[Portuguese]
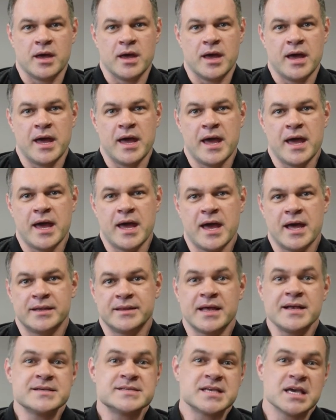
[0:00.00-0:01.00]
É,
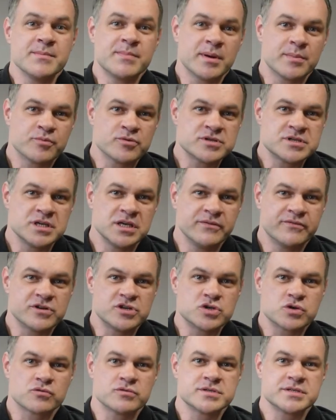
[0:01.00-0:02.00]
nem sempre é possível a
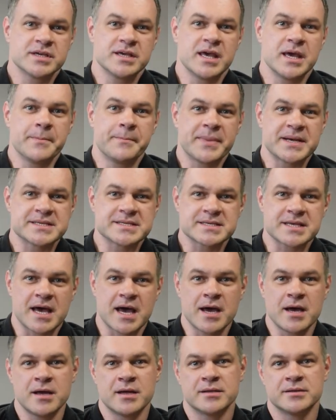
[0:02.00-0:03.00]
gente conseguir
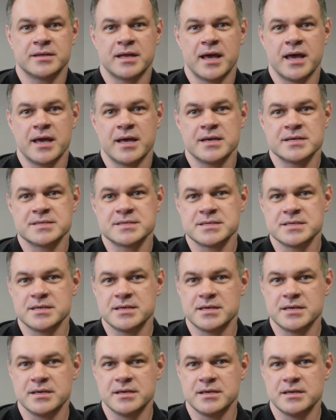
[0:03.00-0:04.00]
repassar né,
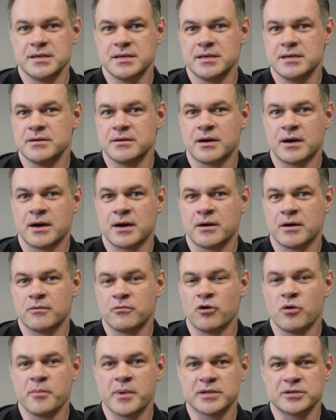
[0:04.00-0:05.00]
esse, a,
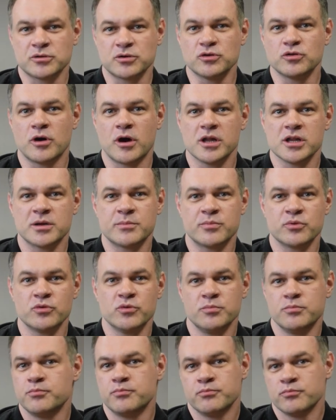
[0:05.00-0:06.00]
o aumento do dólar
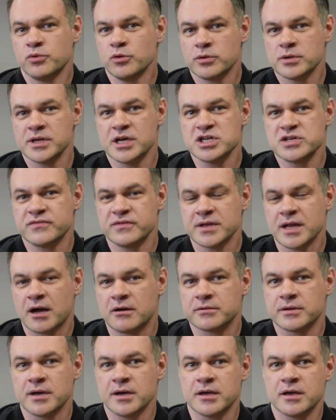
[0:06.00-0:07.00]
para o cliente
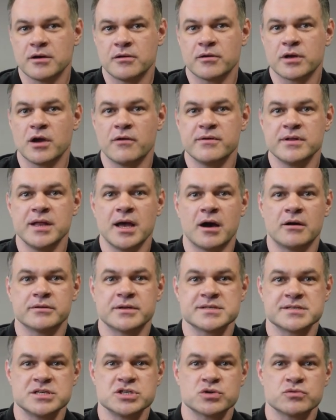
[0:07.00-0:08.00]
final, né, que, é, o, que é o ideal.
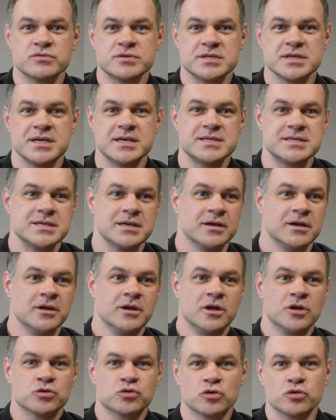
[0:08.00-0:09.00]
Né? Se a gente conseguisse
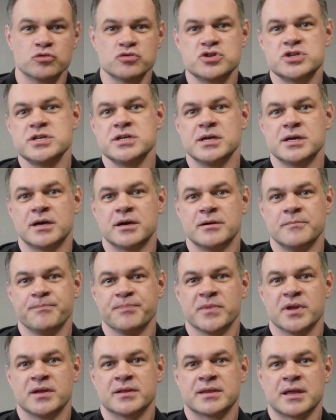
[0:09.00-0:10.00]
todo dia
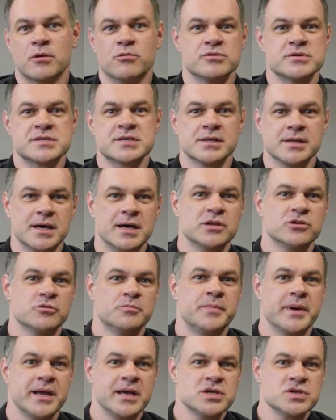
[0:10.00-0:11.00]
estar tá oscilando o
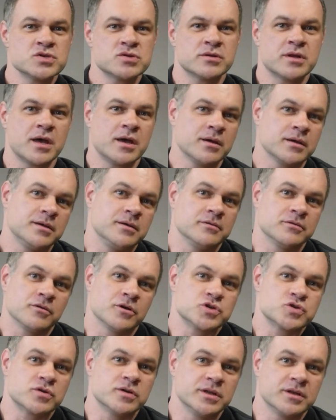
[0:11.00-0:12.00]
preço, né, que
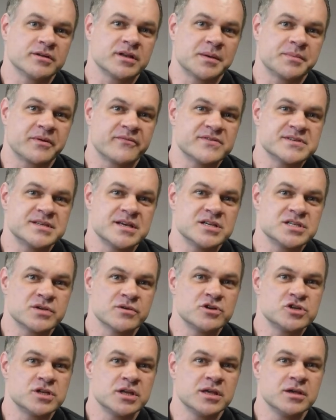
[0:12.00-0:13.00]
lógico que não dá para fazer isso,
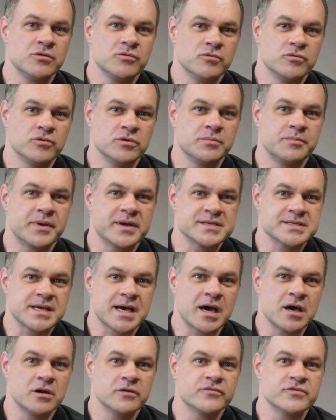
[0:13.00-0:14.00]
então a gente tem que, o
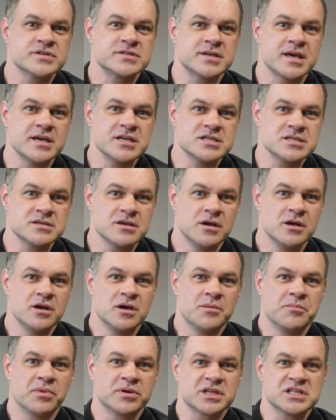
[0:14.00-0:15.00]
empresário, vocês,
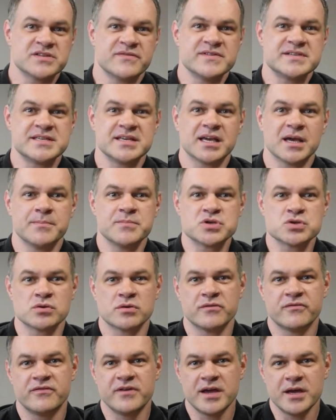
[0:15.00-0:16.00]
muitas vezes tem que
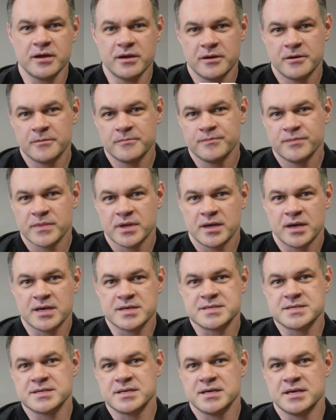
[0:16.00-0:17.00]
absorver
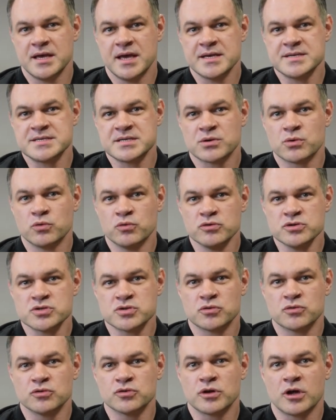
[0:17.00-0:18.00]
esse, esse
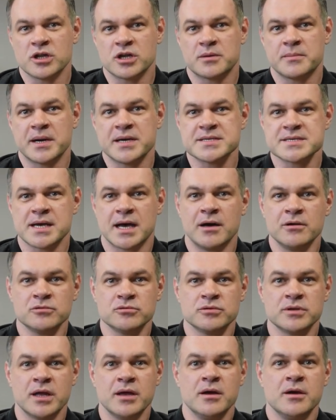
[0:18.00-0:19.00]
custo de um dólar mais
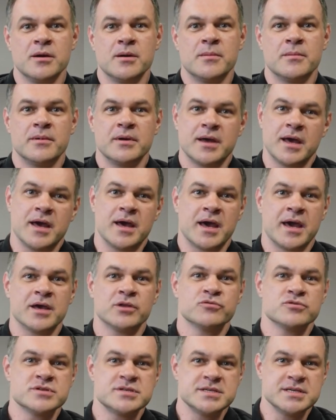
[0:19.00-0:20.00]
alto, né, é,
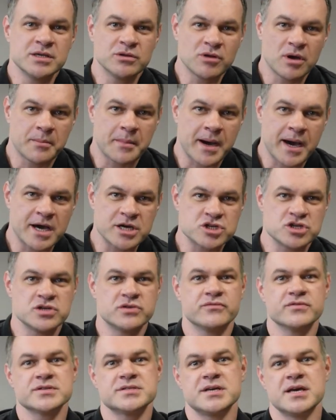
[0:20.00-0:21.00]
reduzindo a margem
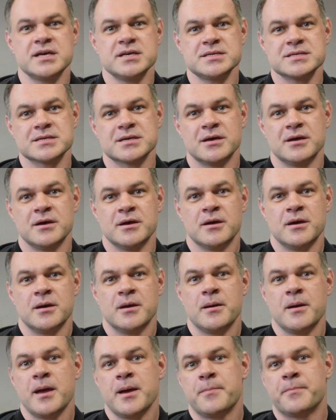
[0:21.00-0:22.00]
de vocês
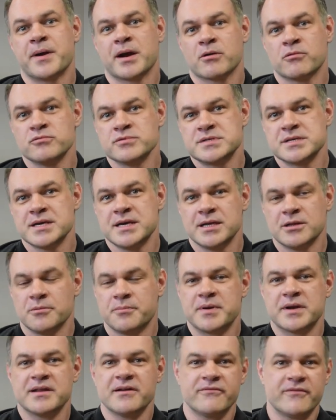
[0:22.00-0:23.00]
é, para conseguir não
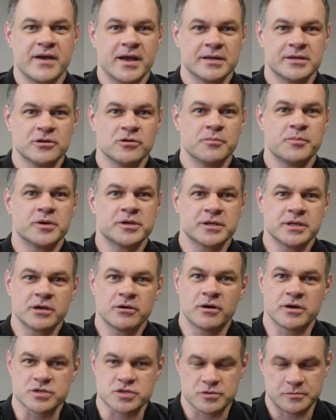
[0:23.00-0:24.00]
perder a venda, não perder o
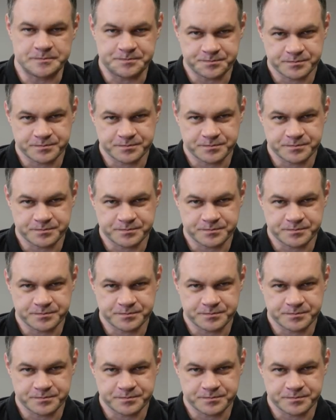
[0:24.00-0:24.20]
negócio.